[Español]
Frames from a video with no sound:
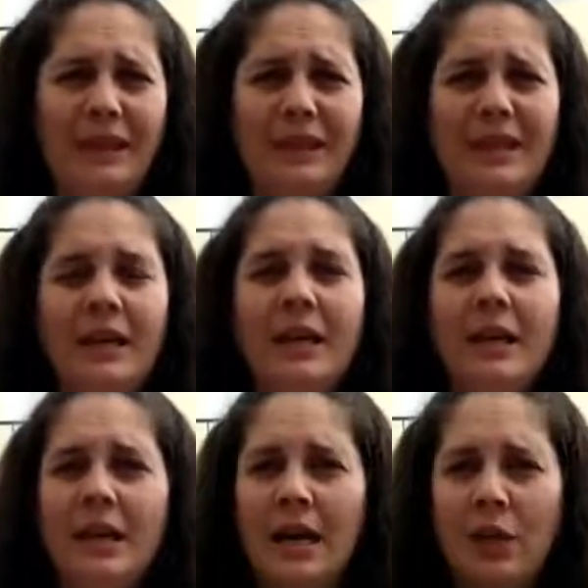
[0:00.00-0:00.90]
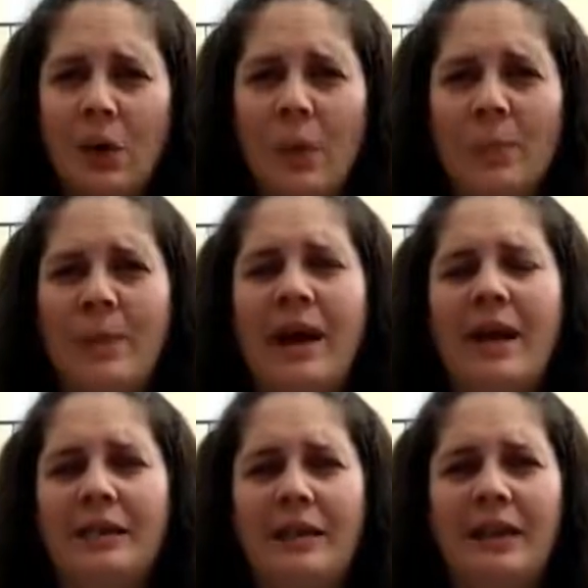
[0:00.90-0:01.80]
a hacer las
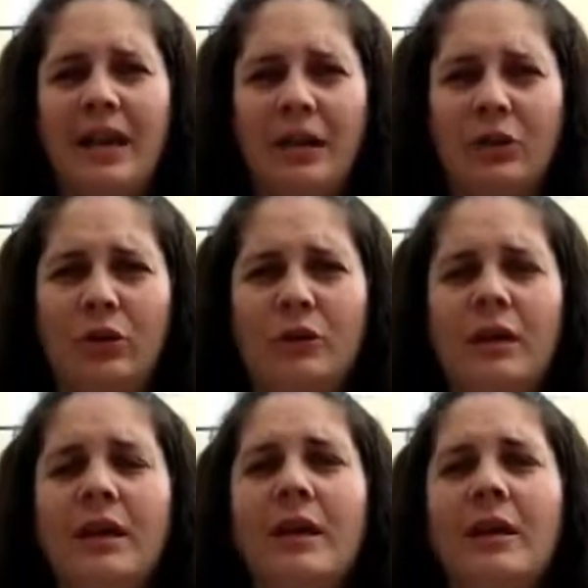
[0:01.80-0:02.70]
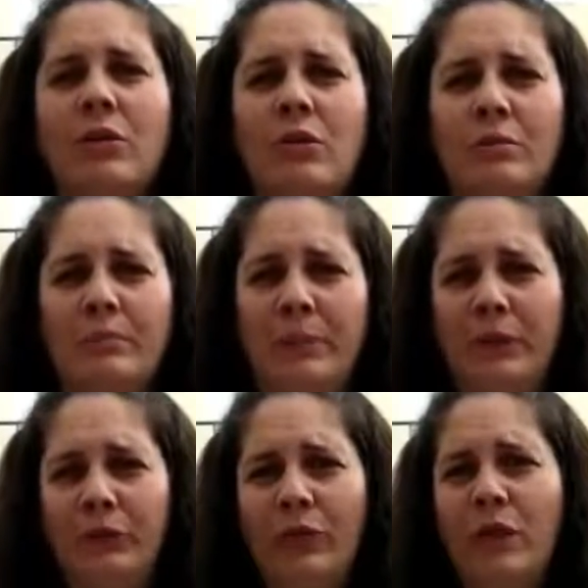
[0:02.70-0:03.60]
compras, a hacer las gestiones con
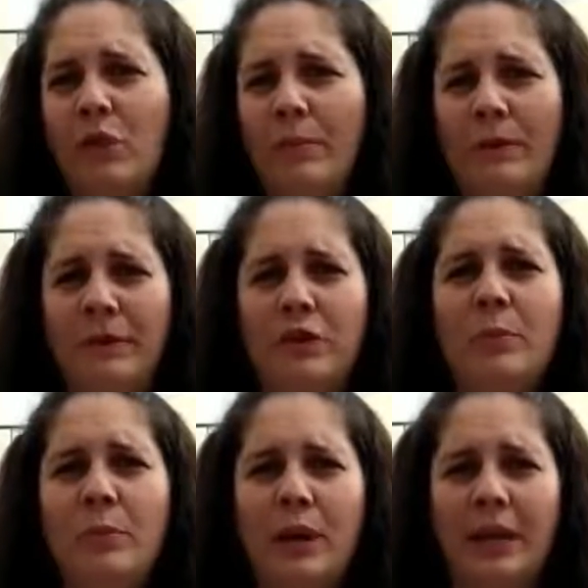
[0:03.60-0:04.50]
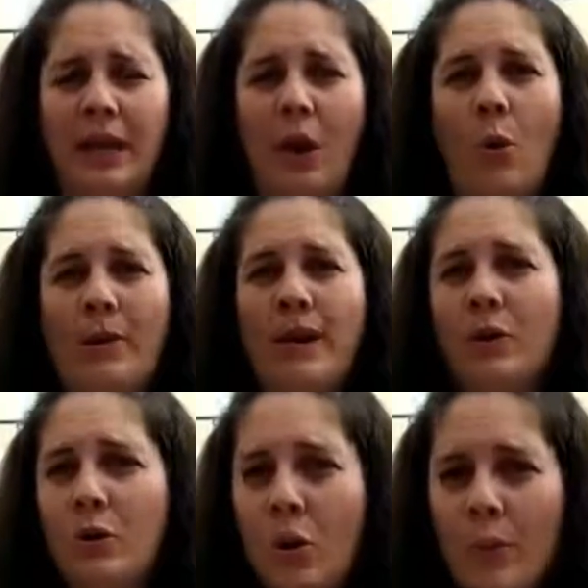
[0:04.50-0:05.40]
personas y con vecinos pues que o
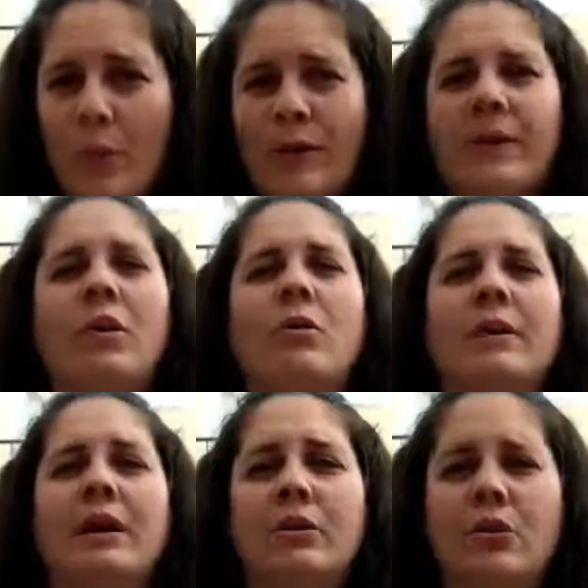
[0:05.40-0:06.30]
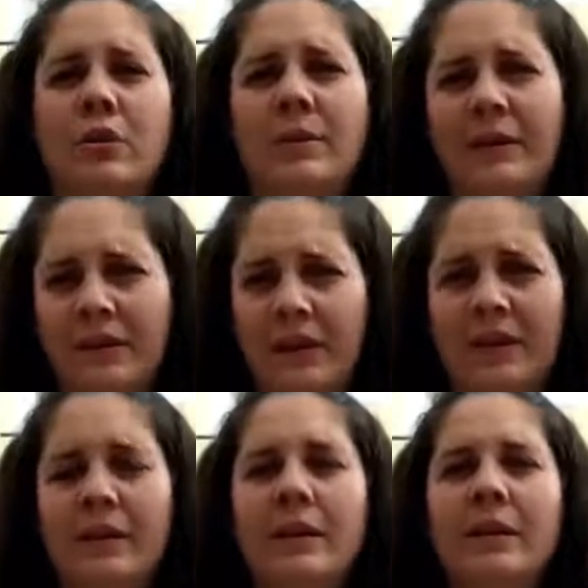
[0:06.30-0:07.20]
bien no pueden o bien no deben
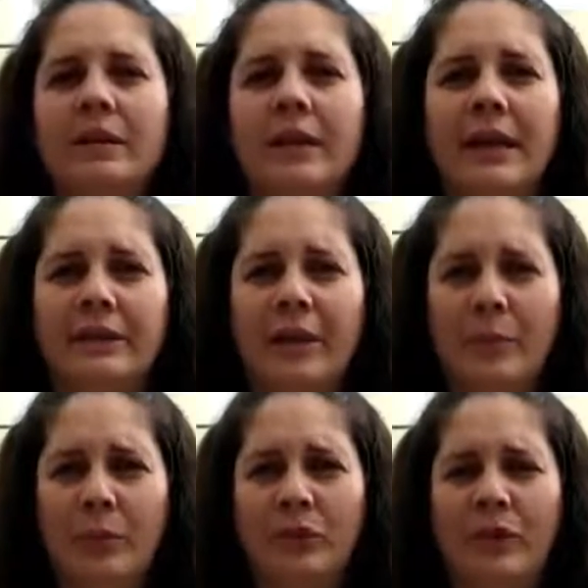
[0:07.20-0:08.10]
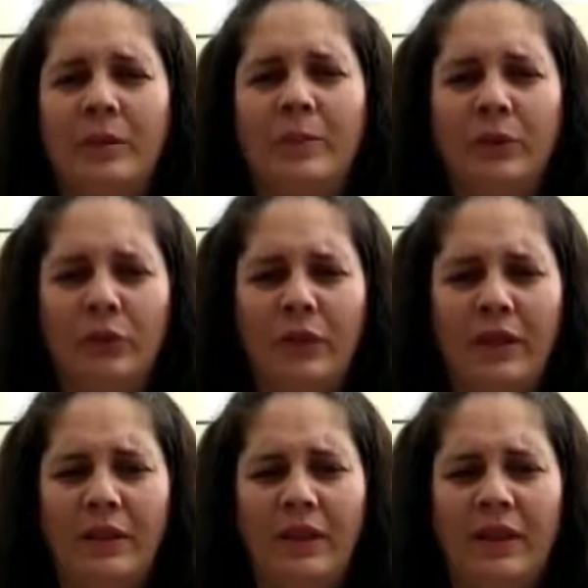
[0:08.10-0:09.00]
salir de casa por ser
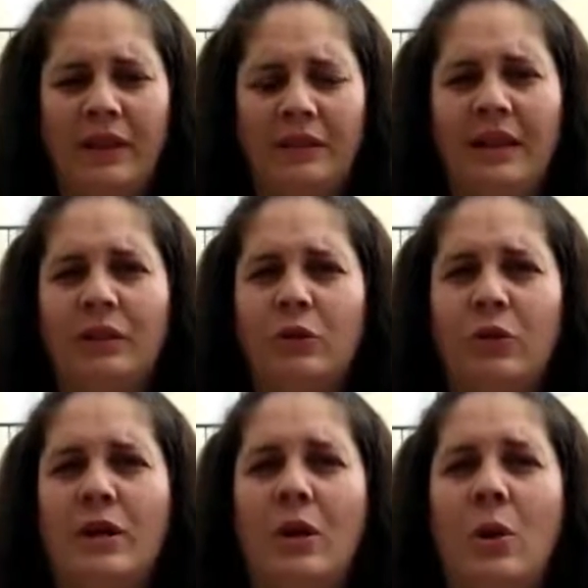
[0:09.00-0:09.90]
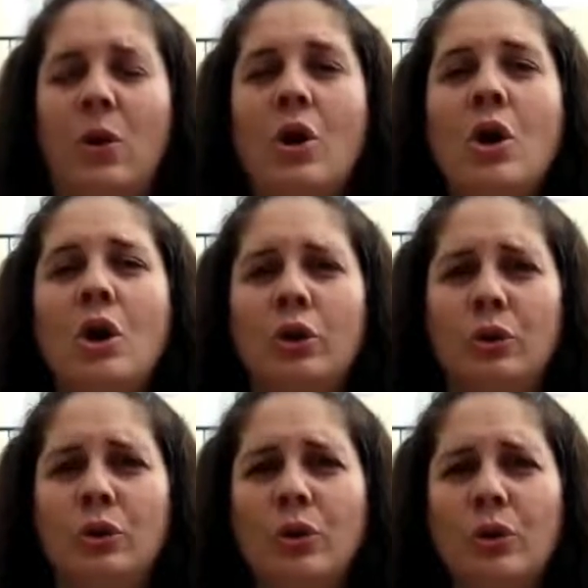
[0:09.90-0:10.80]
personas de alto riesgo.
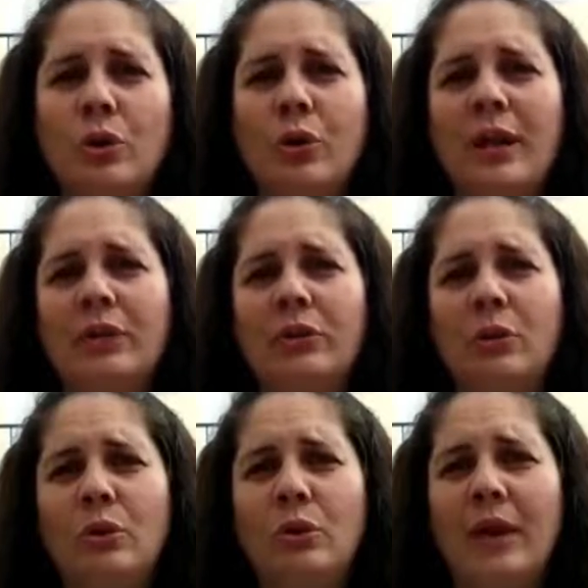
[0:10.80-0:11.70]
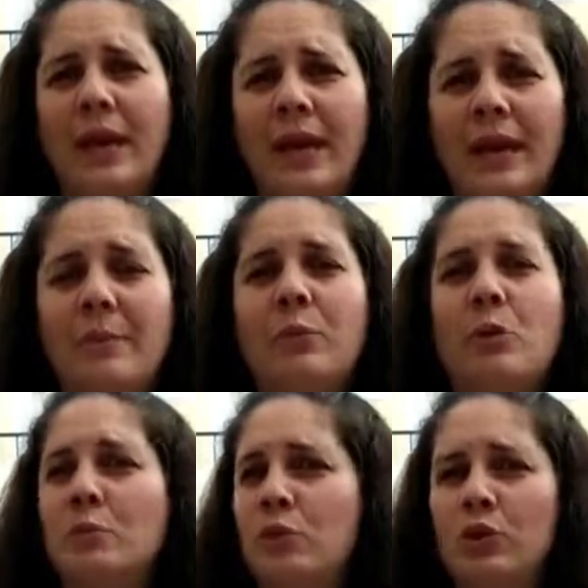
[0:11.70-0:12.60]
Todos estos
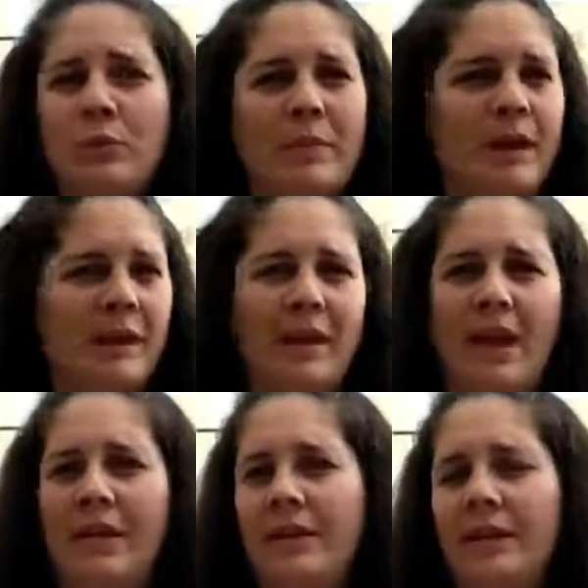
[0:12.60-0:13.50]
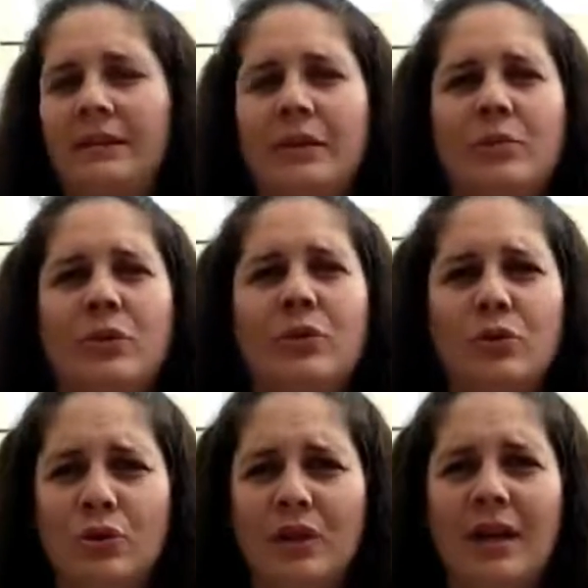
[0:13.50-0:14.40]
ejemplos y muchos más que Adelante
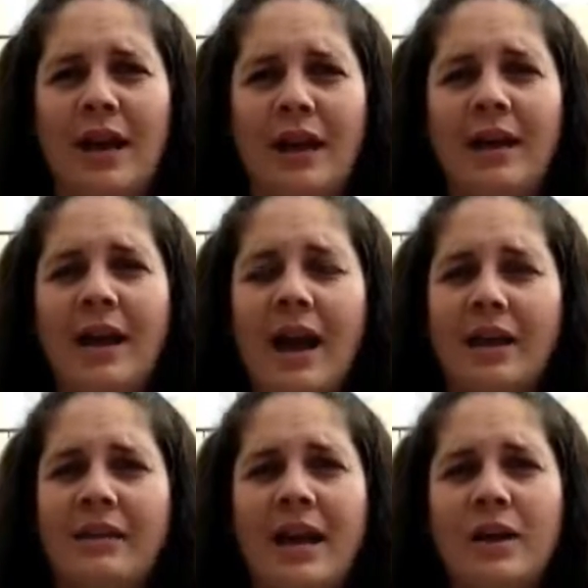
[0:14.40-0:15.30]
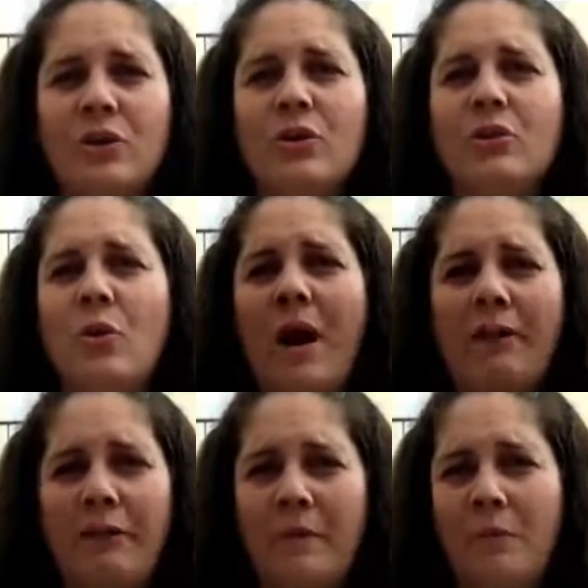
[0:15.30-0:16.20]
Morón nos llega a diario nos
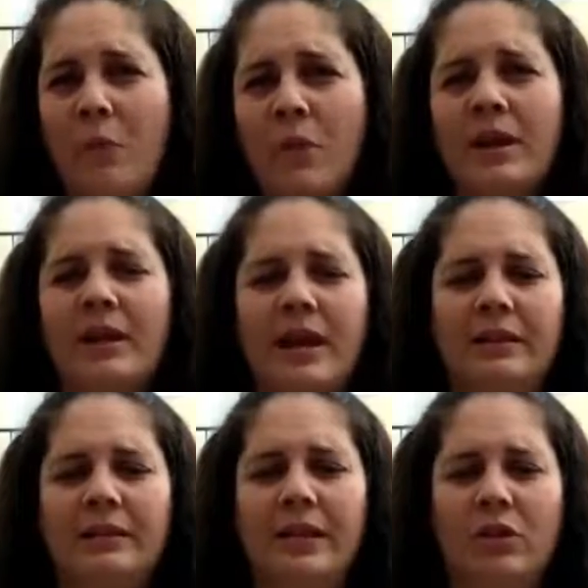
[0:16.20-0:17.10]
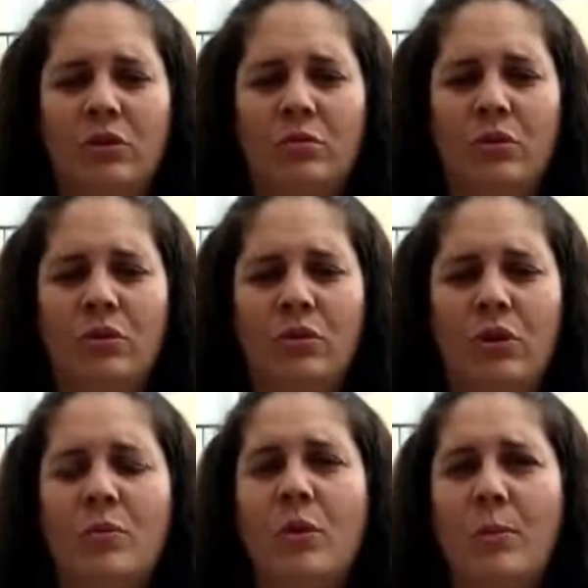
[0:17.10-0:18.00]
hacen muy grandes
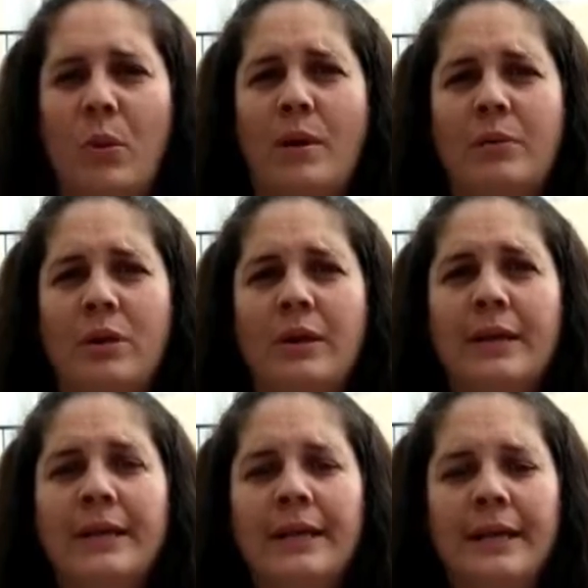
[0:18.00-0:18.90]
como, como pueblo,